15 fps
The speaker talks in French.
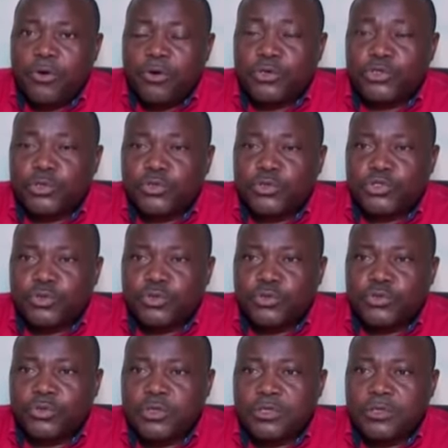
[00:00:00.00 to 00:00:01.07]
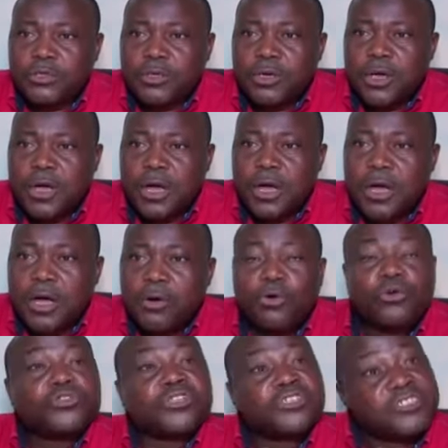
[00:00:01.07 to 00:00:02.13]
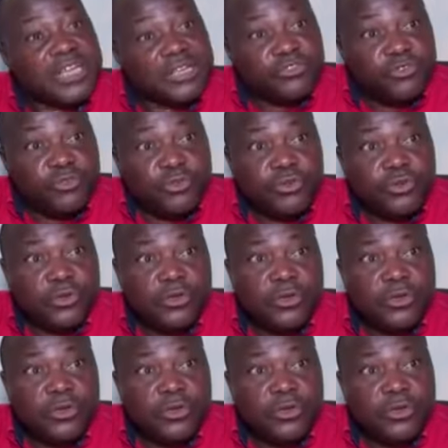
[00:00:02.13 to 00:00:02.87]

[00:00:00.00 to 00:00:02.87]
au jour d'aujourd'hui, a autre statut,